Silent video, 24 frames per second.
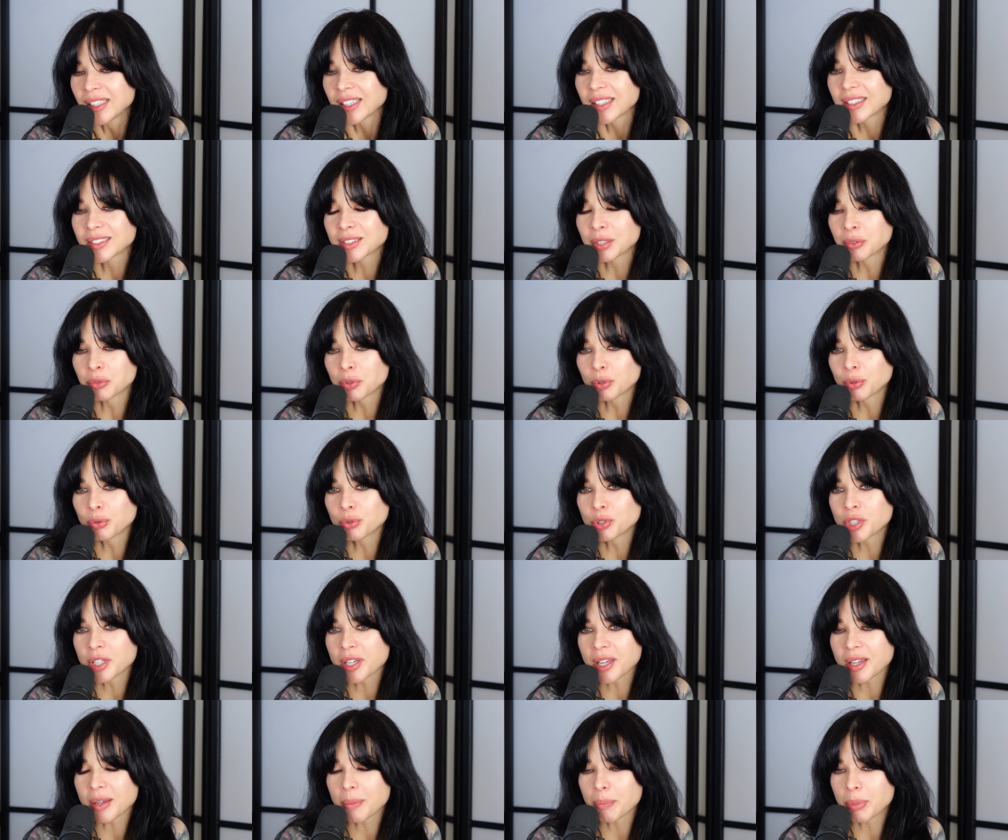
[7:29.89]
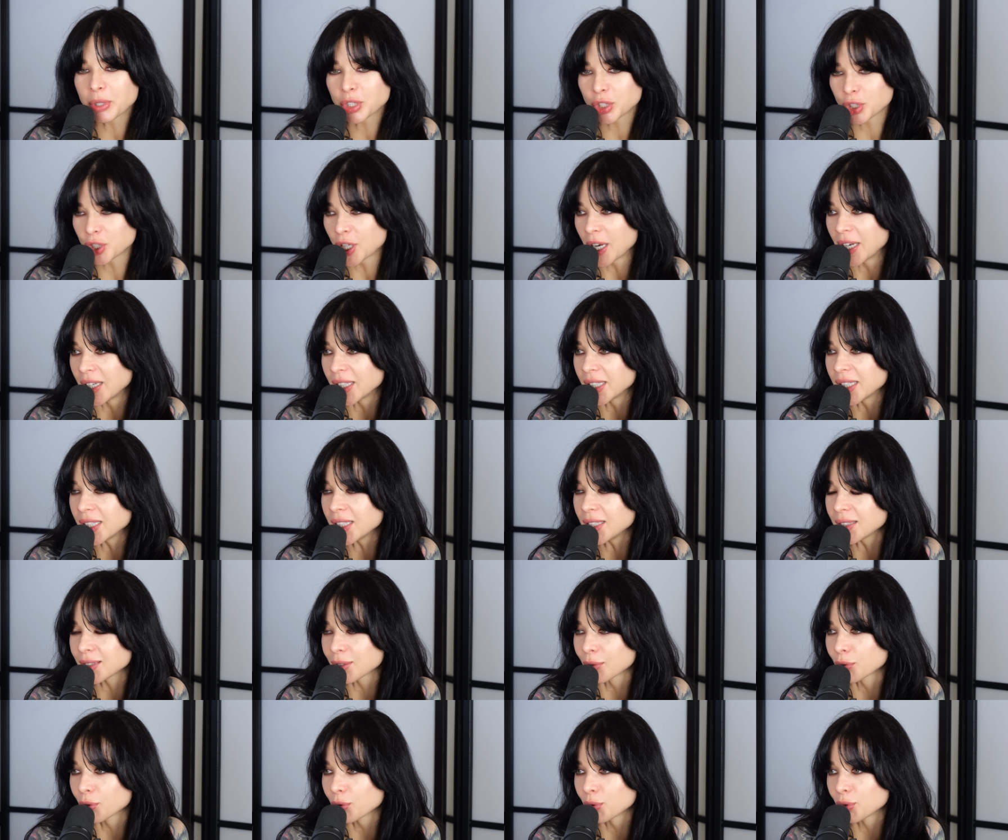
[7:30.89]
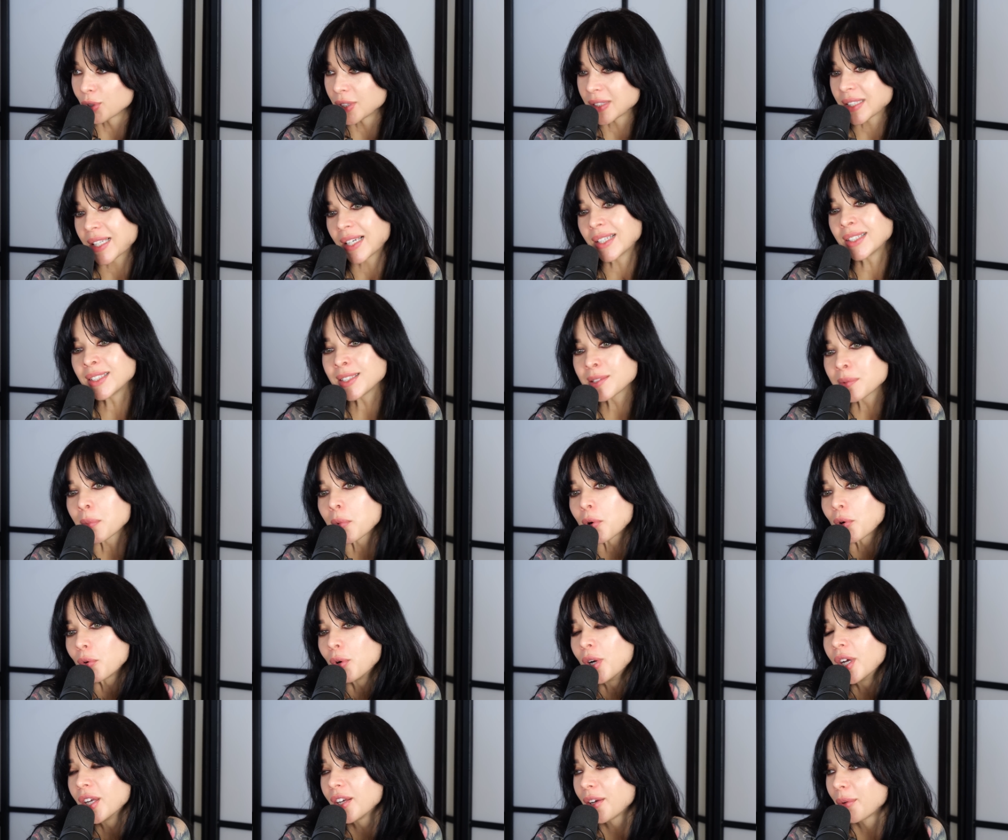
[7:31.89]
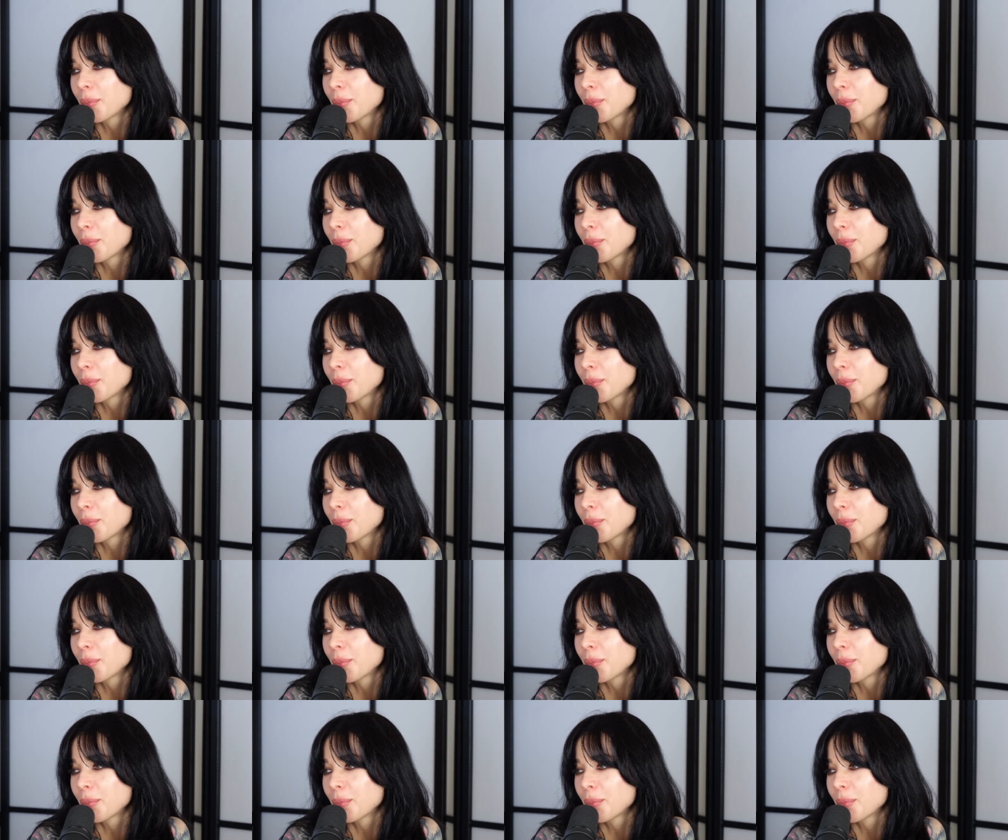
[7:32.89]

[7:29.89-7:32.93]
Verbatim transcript: E, są to ludzie bezczelni i są to ludzie z charyzmą,